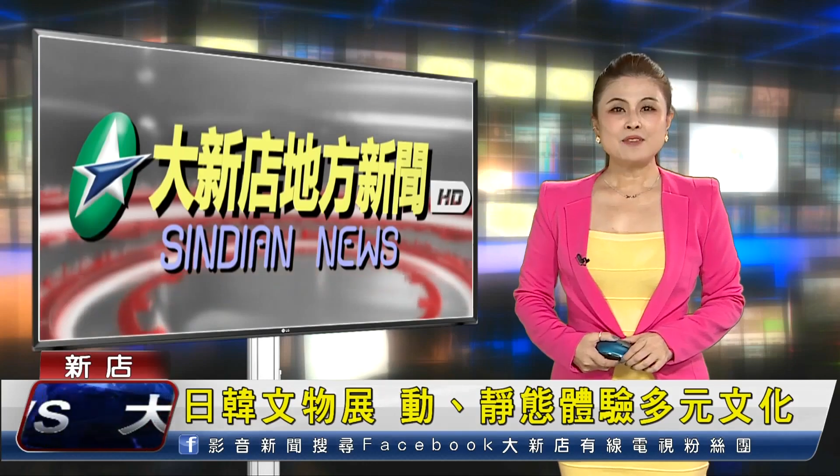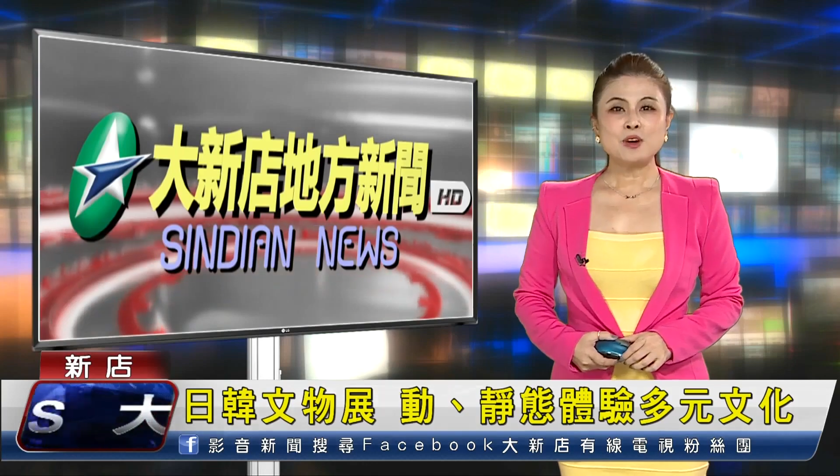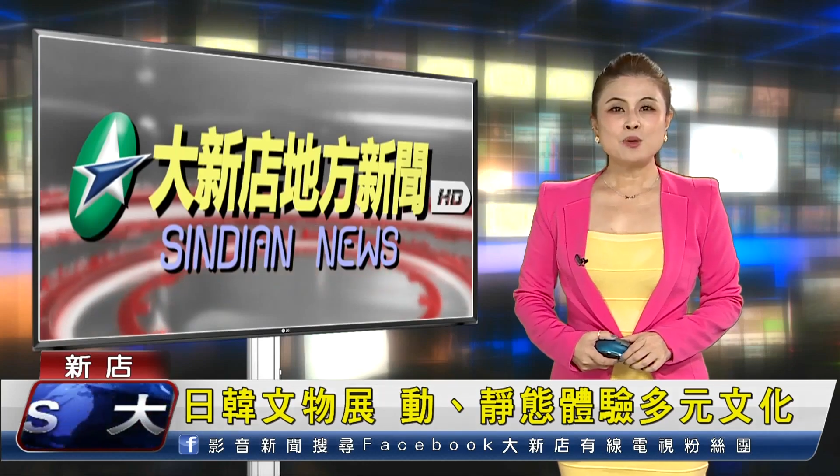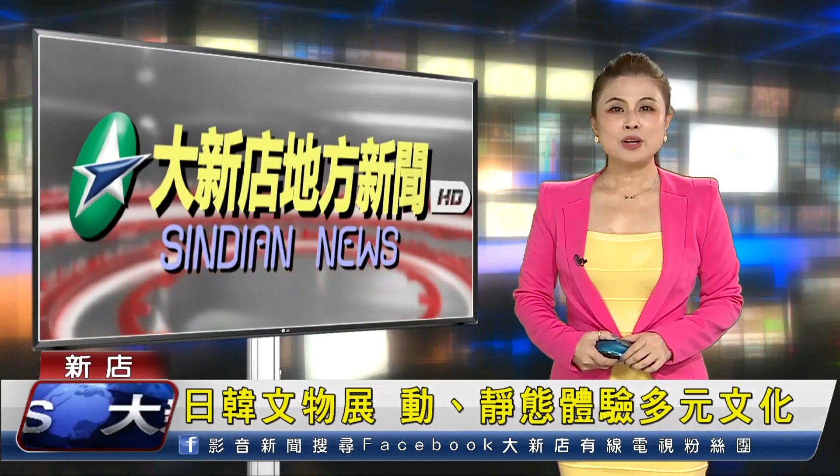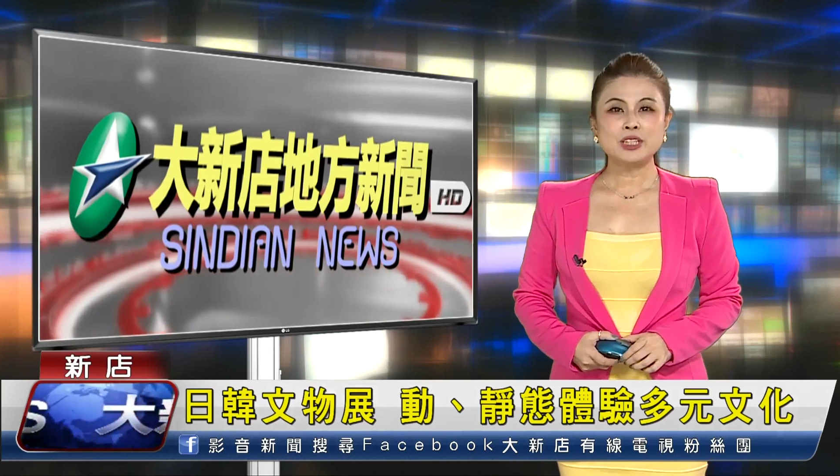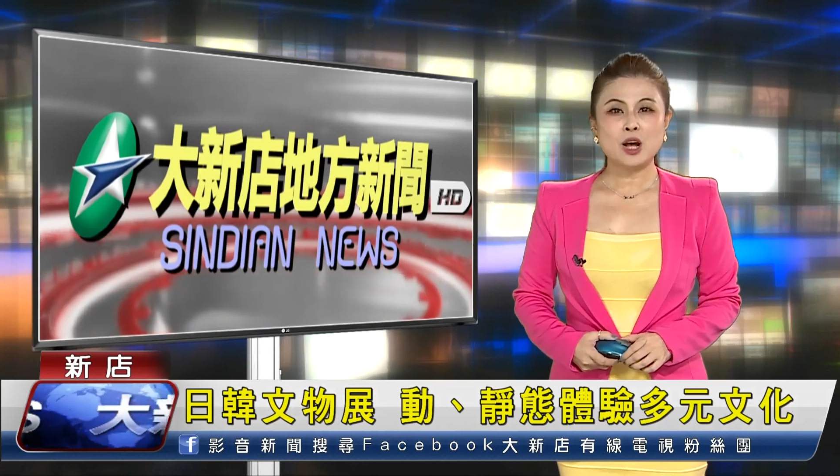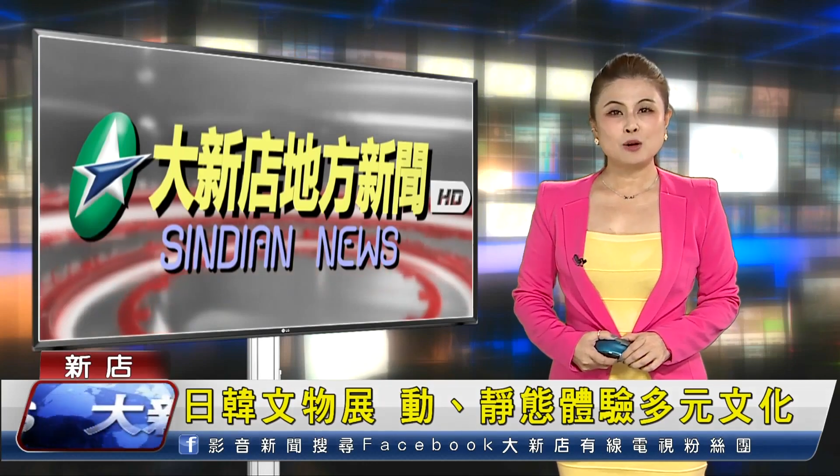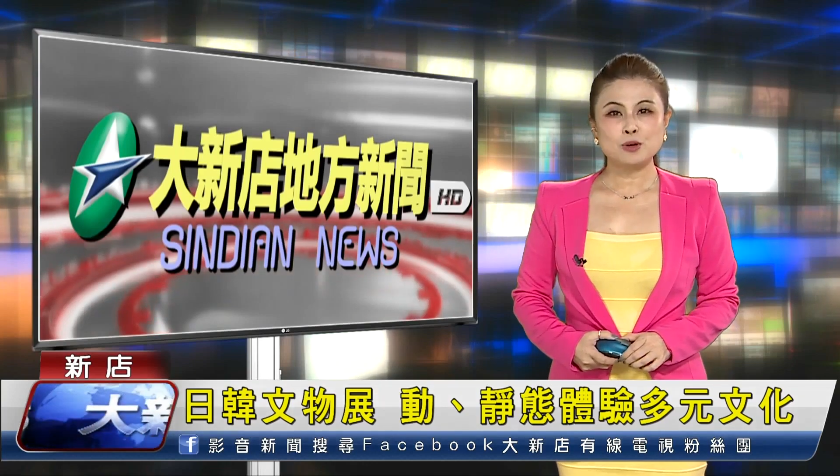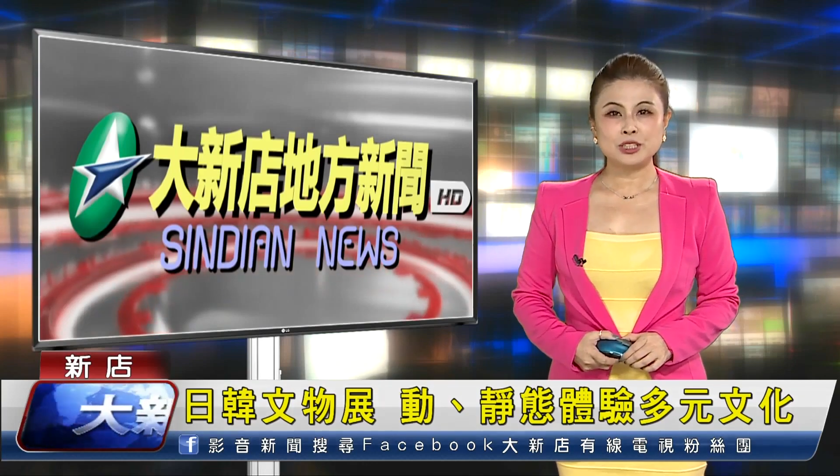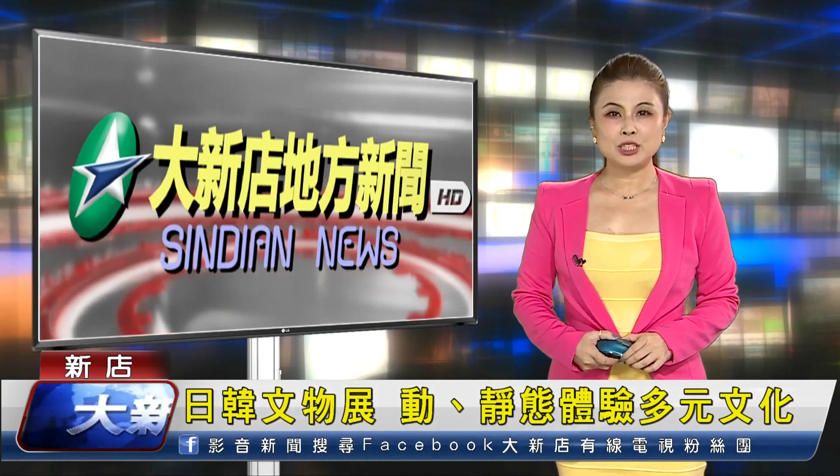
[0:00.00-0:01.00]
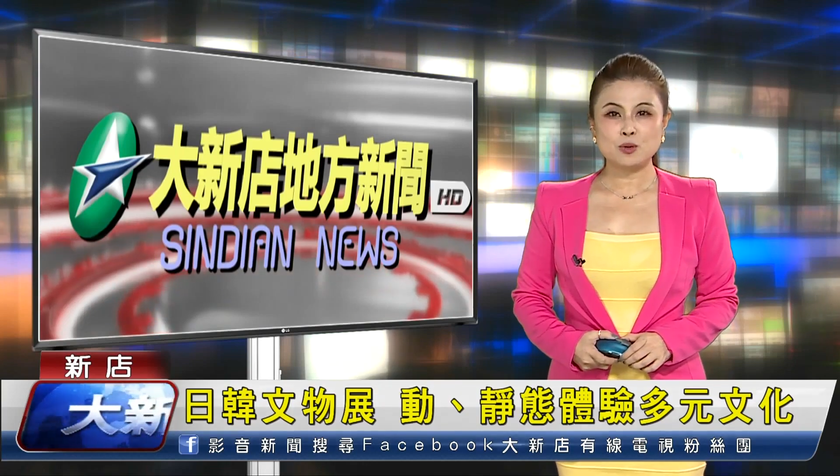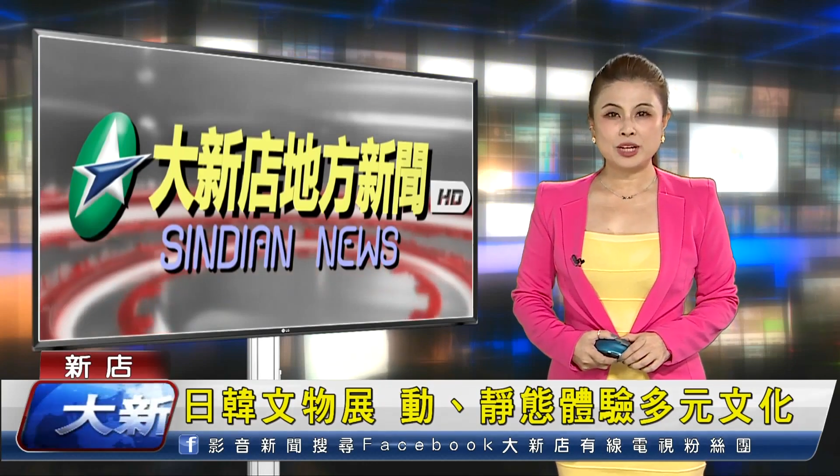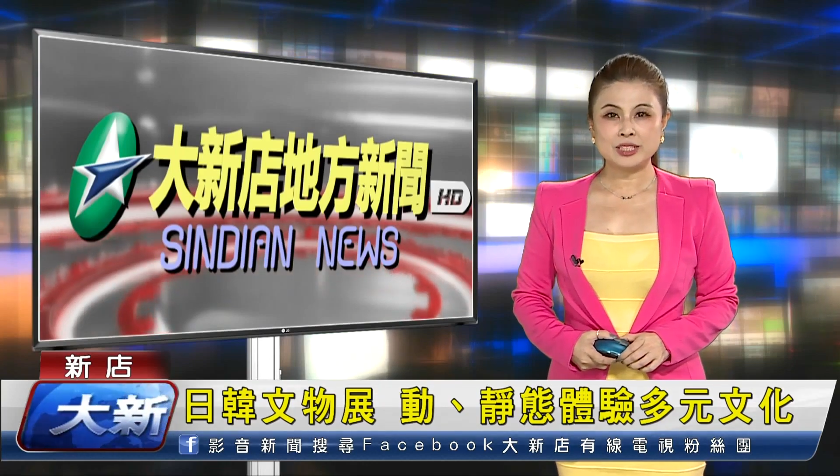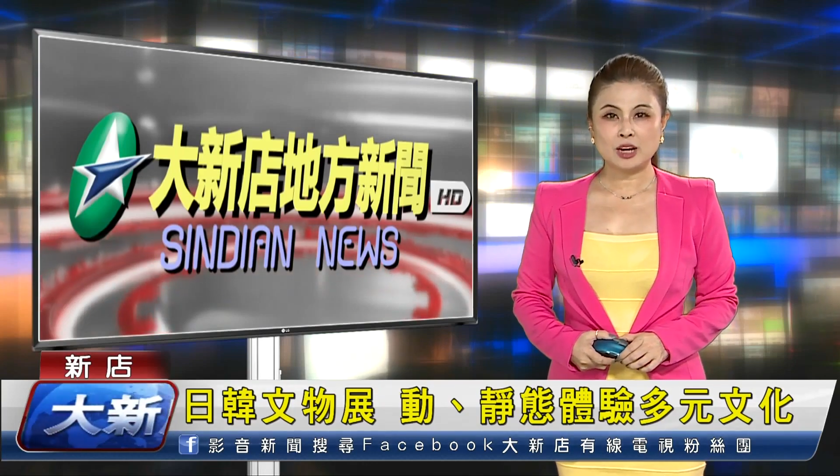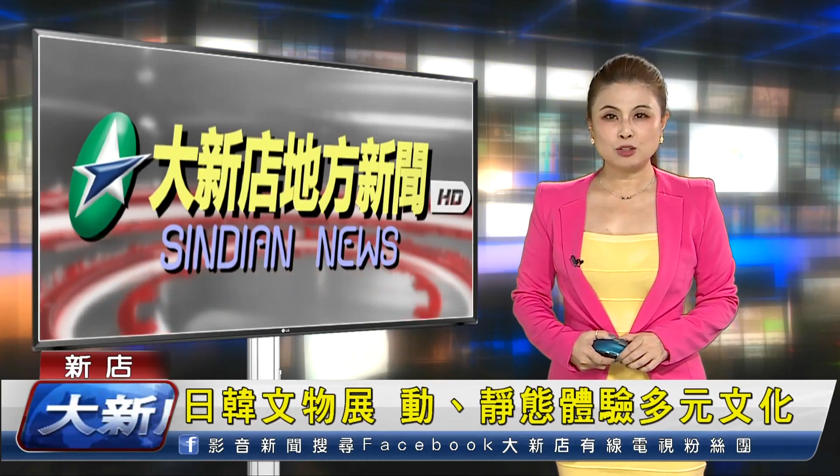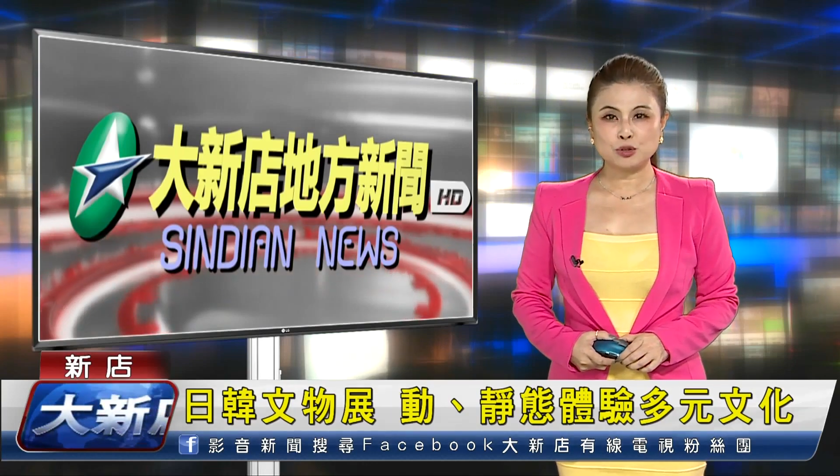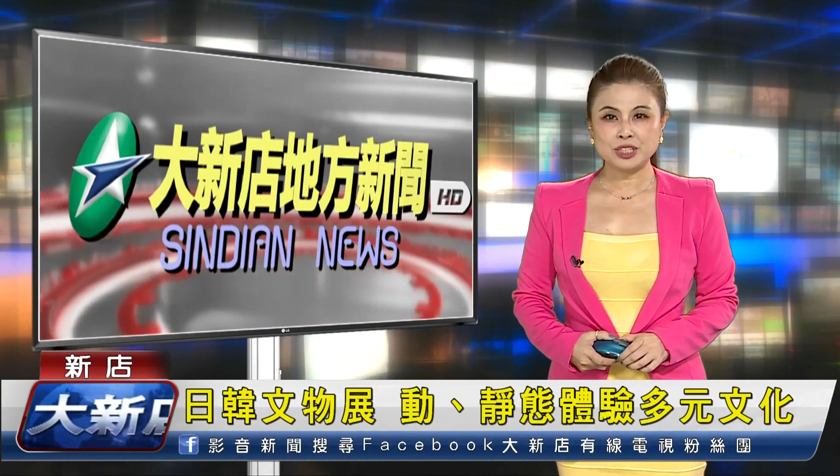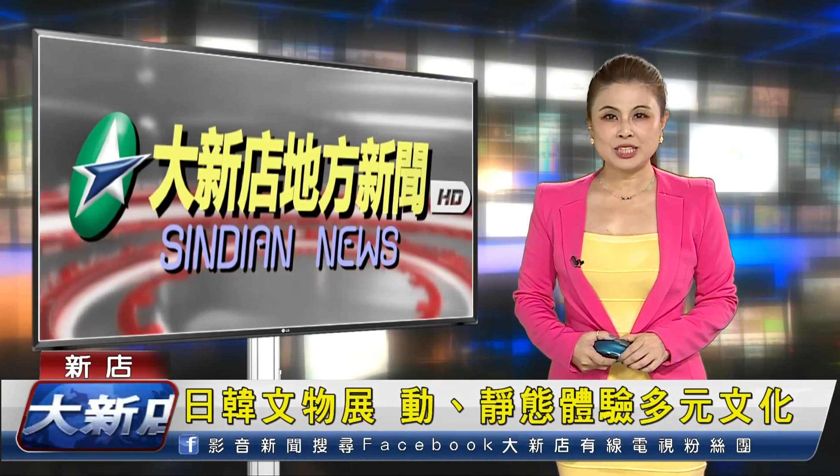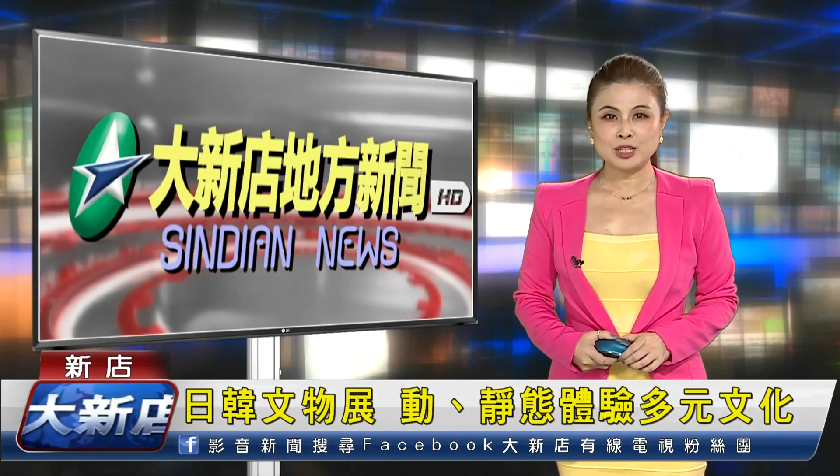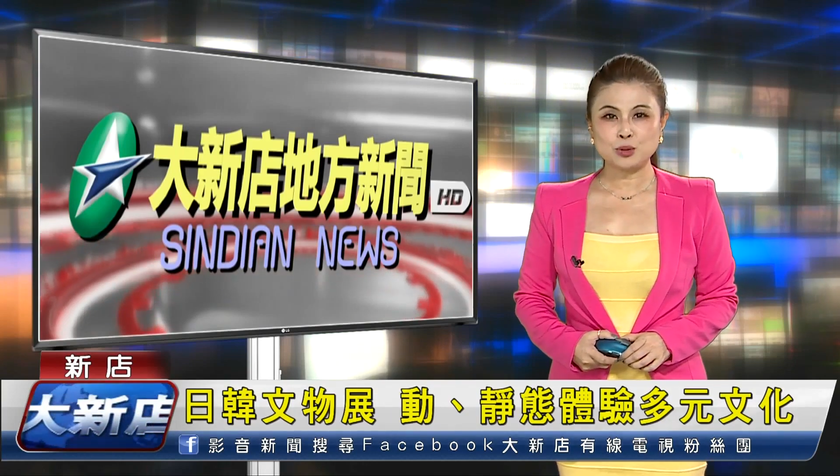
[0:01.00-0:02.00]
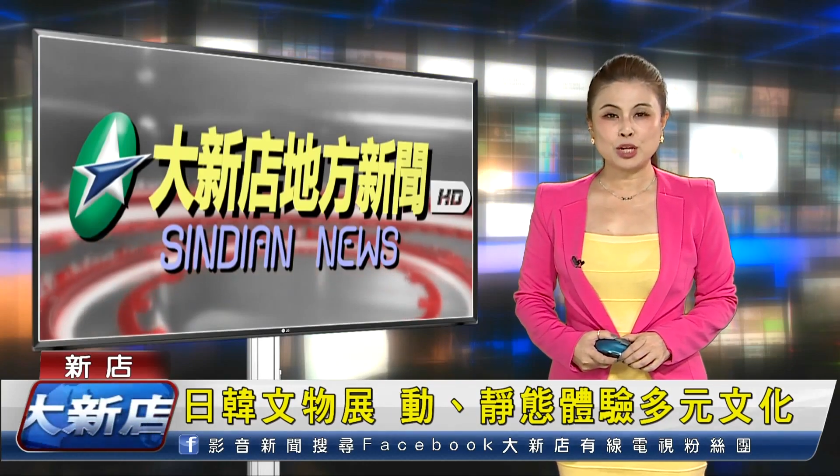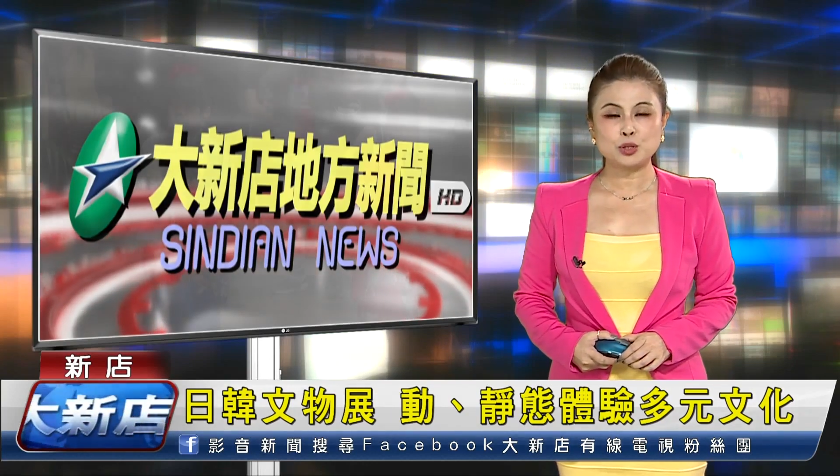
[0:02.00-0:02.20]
大丰国小国际文教中心